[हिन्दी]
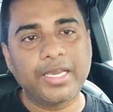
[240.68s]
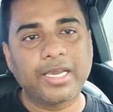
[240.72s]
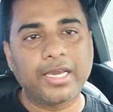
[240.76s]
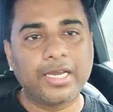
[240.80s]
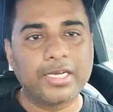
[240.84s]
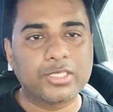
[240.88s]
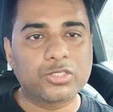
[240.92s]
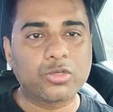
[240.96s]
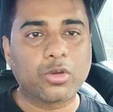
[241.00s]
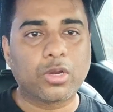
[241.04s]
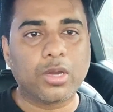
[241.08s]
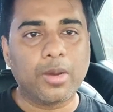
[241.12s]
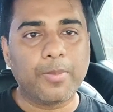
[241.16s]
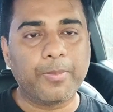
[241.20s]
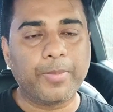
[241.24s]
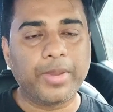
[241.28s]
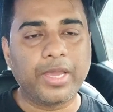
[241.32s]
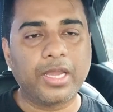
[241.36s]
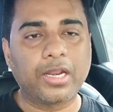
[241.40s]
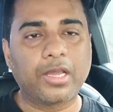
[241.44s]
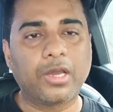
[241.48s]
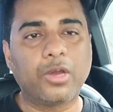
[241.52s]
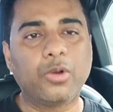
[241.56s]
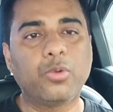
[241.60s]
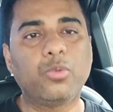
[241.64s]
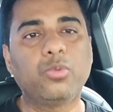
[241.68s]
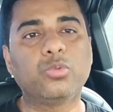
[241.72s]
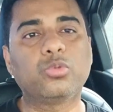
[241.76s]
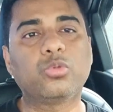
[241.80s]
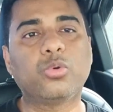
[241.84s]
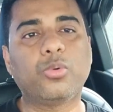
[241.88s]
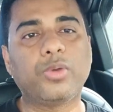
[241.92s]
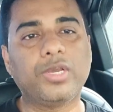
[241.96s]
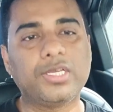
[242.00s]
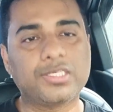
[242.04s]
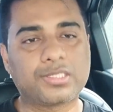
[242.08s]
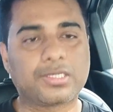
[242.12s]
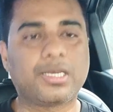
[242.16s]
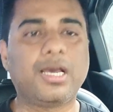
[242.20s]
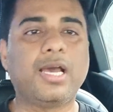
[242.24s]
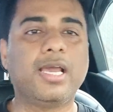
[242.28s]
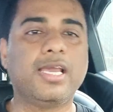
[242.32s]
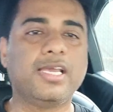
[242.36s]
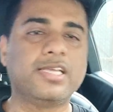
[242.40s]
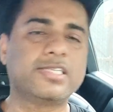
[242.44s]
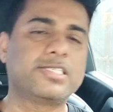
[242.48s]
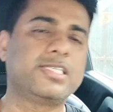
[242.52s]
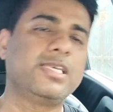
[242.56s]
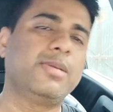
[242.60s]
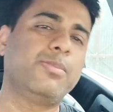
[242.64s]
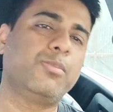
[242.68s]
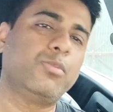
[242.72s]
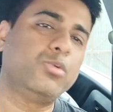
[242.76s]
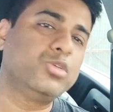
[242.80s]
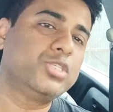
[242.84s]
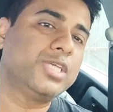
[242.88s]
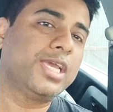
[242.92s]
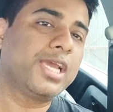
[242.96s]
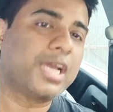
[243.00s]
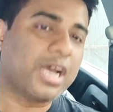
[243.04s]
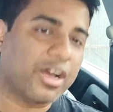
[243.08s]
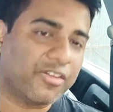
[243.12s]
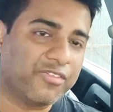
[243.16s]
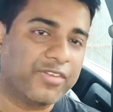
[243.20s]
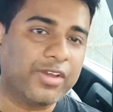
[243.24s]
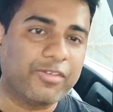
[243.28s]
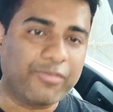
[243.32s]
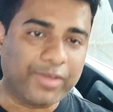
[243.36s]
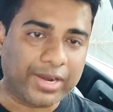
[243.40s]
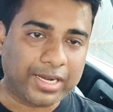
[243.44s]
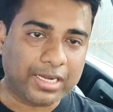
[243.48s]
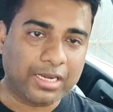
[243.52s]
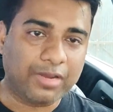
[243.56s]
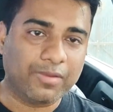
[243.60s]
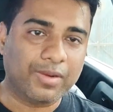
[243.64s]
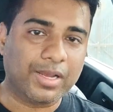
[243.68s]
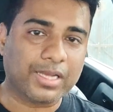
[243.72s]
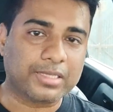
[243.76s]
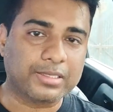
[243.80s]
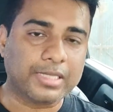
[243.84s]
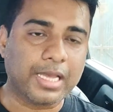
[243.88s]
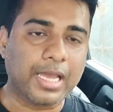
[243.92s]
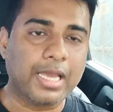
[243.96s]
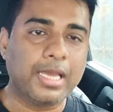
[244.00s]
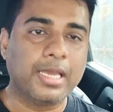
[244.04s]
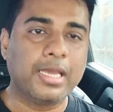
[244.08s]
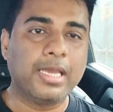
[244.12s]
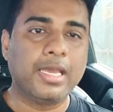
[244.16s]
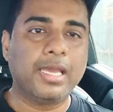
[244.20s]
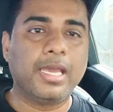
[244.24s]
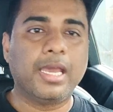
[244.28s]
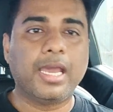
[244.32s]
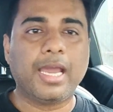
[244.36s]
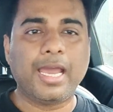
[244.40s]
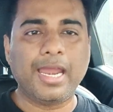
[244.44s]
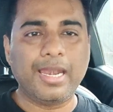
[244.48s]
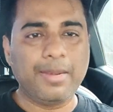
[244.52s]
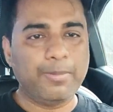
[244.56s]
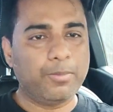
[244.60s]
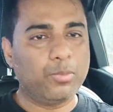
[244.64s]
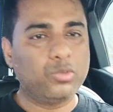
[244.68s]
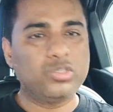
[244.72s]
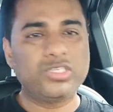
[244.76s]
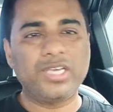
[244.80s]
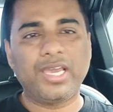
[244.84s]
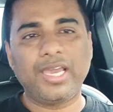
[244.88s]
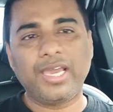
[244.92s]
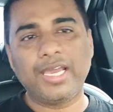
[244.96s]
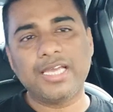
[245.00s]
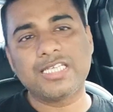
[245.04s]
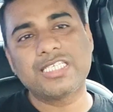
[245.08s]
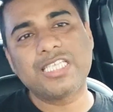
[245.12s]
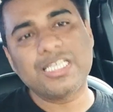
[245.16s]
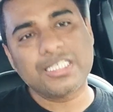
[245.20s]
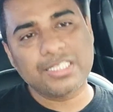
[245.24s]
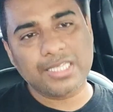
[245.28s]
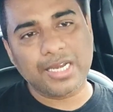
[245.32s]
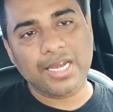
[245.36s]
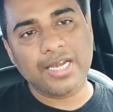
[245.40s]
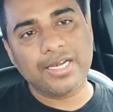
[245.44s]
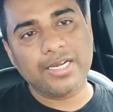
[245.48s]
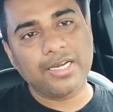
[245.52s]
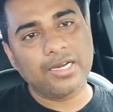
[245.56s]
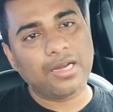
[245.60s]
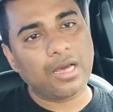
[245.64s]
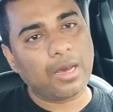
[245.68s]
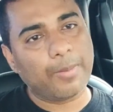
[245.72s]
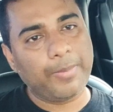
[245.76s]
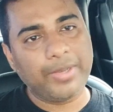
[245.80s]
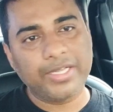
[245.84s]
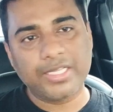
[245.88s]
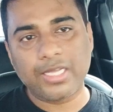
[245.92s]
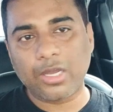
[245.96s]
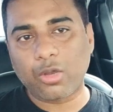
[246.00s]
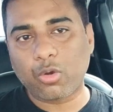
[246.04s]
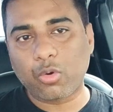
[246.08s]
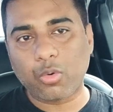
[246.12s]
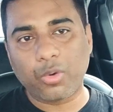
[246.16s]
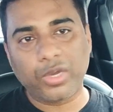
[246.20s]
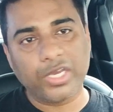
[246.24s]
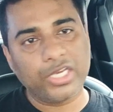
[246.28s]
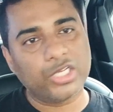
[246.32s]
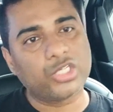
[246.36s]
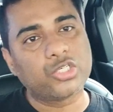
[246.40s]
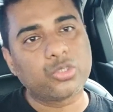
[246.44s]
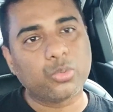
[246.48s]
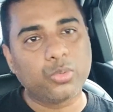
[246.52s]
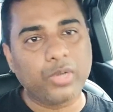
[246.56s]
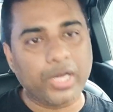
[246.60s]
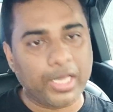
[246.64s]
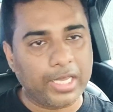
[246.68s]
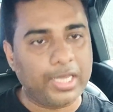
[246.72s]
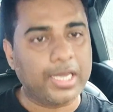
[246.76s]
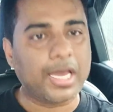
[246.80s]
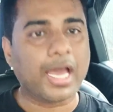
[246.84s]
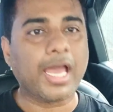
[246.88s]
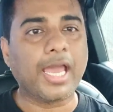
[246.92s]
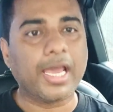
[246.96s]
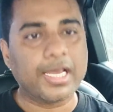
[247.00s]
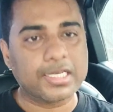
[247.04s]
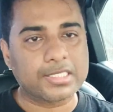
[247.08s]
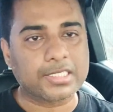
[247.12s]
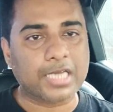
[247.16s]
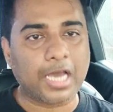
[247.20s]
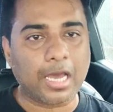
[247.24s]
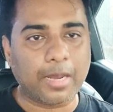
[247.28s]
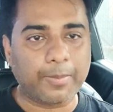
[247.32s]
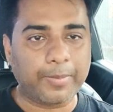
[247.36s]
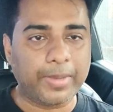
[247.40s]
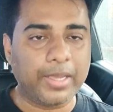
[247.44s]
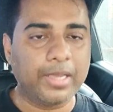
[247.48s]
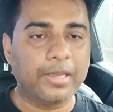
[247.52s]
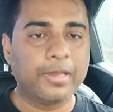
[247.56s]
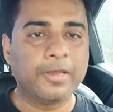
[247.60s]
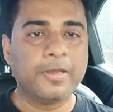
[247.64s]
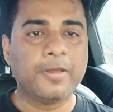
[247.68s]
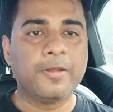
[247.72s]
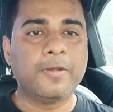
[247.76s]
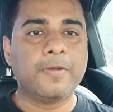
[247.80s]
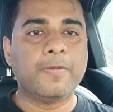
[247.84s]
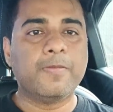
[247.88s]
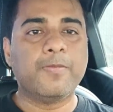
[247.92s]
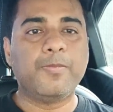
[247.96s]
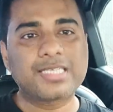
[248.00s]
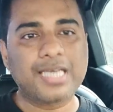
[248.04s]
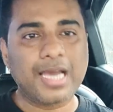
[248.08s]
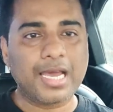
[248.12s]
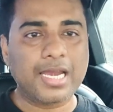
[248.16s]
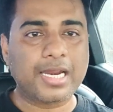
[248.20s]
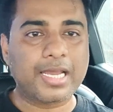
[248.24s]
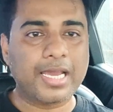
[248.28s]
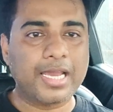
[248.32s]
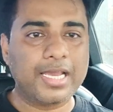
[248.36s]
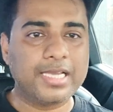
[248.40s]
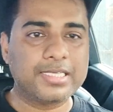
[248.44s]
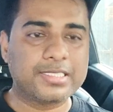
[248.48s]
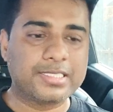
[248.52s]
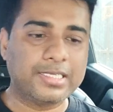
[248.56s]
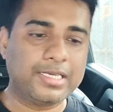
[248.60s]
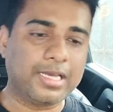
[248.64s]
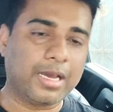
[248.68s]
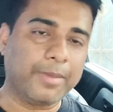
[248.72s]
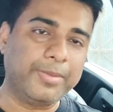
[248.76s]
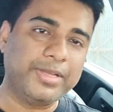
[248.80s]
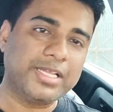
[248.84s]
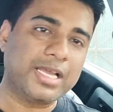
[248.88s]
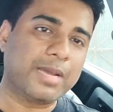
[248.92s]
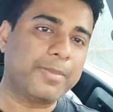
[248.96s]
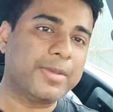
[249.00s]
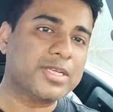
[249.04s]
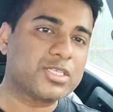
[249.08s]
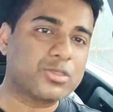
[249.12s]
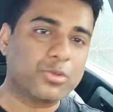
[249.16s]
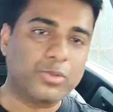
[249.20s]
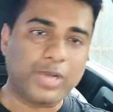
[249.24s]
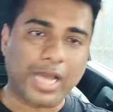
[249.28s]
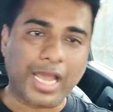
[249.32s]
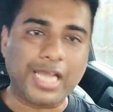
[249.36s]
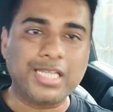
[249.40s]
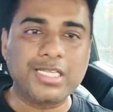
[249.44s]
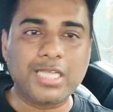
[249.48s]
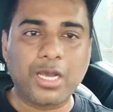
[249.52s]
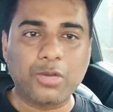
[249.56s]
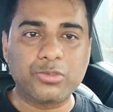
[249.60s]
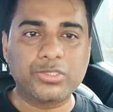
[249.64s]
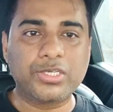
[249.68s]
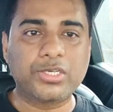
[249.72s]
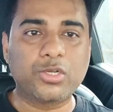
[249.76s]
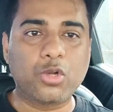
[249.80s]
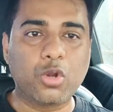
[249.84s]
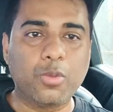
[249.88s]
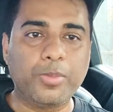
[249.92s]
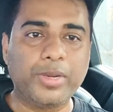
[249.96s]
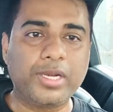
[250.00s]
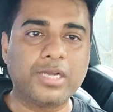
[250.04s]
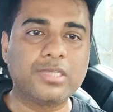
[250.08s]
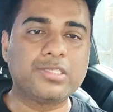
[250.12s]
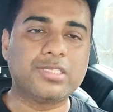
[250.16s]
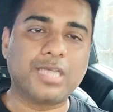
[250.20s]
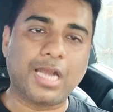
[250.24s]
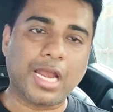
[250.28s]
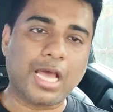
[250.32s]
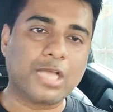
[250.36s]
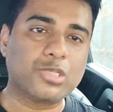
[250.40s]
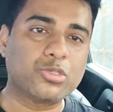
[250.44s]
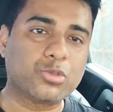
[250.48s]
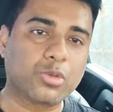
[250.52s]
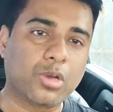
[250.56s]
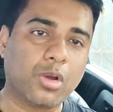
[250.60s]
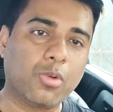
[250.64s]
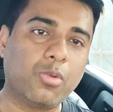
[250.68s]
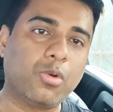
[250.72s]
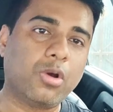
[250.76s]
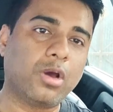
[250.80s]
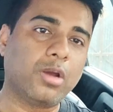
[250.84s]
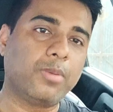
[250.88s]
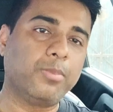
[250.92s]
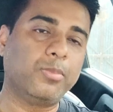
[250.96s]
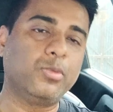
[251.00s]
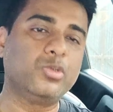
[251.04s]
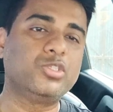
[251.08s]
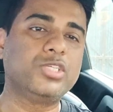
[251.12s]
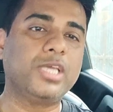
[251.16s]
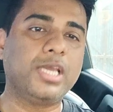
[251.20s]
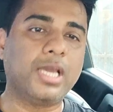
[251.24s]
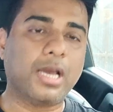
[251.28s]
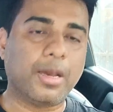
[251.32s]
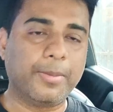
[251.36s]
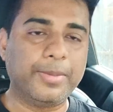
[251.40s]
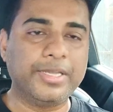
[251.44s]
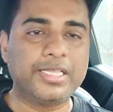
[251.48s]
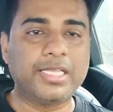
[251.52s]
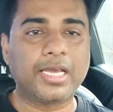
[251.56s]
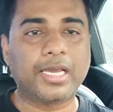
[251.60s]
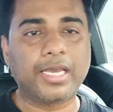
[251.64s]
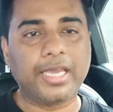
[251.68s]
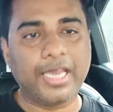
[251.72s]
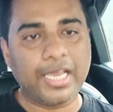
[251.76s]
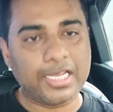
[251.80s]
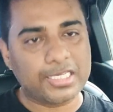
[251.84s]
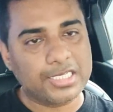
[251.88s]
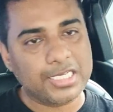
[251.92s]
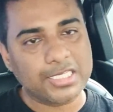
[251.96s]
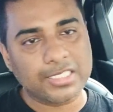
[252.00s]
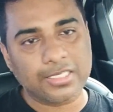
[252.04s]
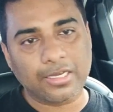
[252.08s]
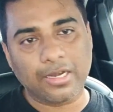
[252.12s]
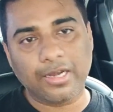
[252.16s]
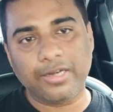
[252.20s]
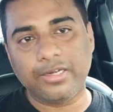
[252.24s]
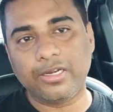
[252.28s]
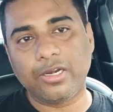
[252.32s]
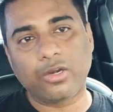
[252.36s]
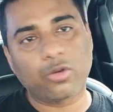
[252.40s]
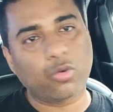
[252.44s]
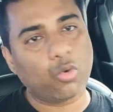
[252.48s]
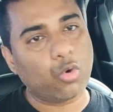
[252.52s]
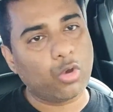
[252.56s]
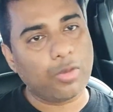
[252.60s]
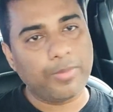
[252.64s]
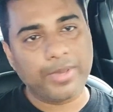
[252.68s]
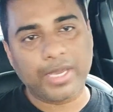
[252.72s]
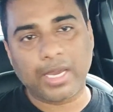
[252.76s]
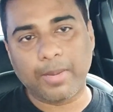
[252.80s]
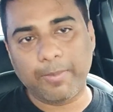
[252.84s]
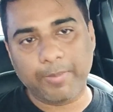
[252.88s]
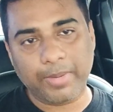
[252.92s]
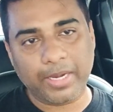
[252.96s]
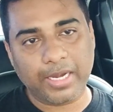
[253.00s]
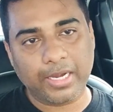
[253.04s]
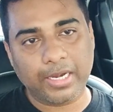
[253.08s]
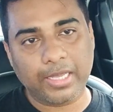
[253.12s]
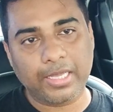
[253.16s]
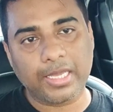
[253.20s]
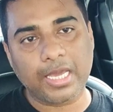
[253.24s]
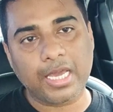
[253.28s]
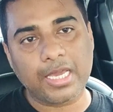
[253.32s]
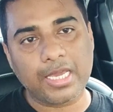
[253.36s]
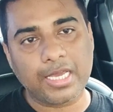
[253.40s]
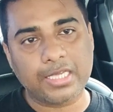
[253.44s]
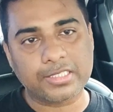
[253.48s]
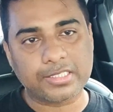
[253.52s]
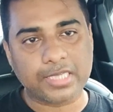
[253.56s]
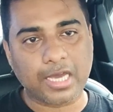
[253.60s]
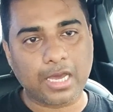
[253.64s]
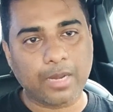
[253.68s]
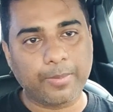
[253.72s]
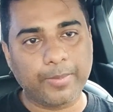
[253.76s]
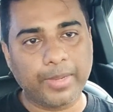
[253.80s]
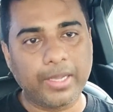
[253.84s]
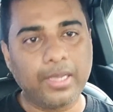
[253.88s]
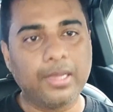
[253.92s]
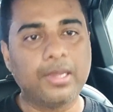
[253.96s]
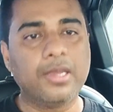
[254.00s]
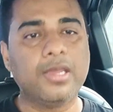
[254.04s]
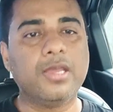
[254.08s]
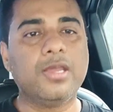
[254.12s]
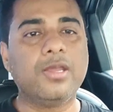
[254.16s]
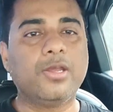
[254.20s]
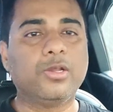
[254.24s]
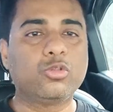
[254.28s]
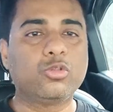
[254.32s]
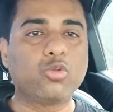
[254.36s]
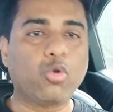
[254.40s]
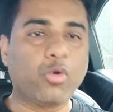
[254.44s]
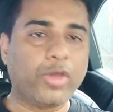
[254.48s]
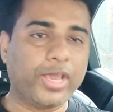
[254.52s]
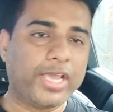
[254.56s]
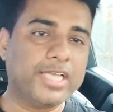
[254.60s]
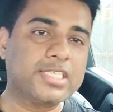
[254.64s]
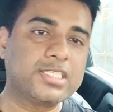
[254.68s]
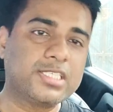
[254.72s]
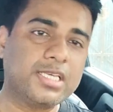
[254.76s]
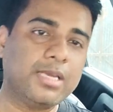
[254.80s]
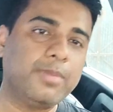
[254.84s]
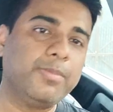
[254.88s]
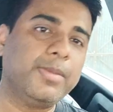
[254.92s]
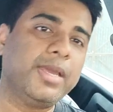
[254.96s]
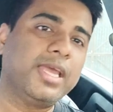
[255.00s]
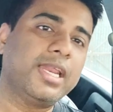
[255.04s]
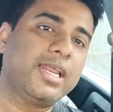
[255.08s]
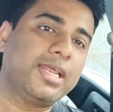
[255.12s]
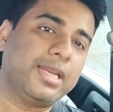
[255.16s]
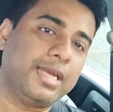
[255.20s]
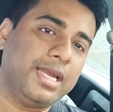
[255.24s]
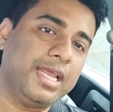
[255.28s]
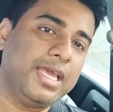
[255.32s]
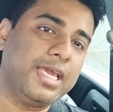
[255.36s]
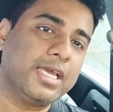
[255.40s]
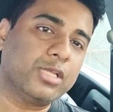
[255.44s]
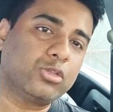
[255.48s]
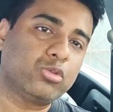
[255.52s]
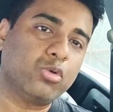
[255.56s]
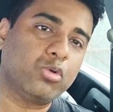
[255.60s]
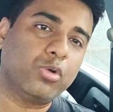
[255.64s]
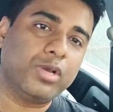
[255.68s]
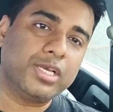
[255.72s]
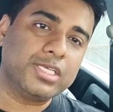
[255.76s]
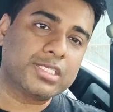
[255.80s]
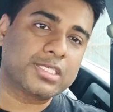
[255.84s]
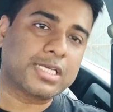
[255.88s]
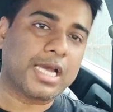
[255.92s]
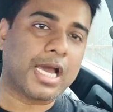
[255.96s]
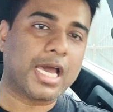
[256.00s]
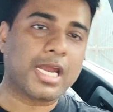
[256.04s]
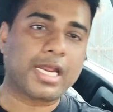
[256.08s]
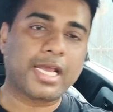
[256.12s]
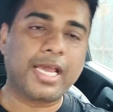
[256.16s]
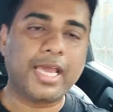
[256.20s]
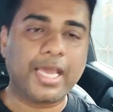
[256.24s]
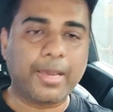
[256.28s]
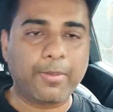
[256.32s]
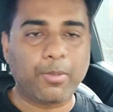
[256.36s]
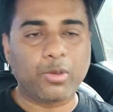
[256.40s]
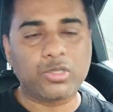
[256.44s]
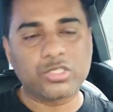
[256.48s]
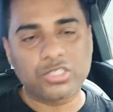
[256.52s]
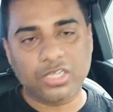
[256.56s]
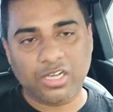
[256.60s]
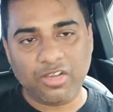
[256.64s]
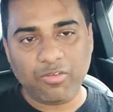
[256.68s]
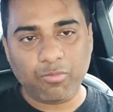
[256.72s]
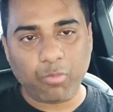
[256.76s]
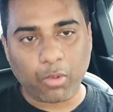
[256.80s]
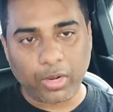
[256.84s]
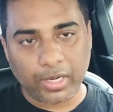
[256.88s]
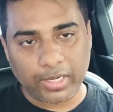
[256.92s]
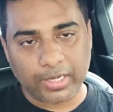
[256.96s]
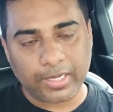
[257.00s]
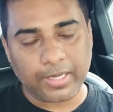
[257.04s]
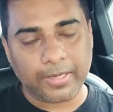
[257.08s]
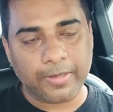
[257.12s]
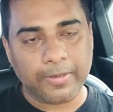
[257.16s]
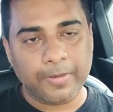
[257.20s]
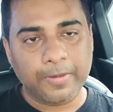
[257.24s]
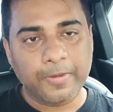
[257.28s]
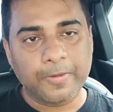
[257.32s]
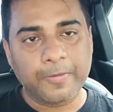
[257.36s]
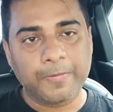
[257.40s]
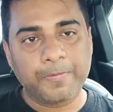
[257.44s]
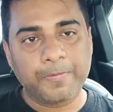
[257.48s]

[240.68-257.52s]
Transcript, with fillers: भी अगर इसको कंपेयर करूं तो इसका एसी मुझे काफी इफेक्टिव लगता है एंड मुझे एसी से रिलेटेड अभी तक कोई इशू नहीं आया है इस कार पे इस कार का एसी अभी तक मैं इसको 9000 किलोमीटर चला चुका हूं और मुझे अभी तक एसी से रिलेटेड कोई भी कंप्लेन नहीं आई है इस कार में तो एसी मेरे लिए तो इस कार का एक पॉजिटिव पॉइंट है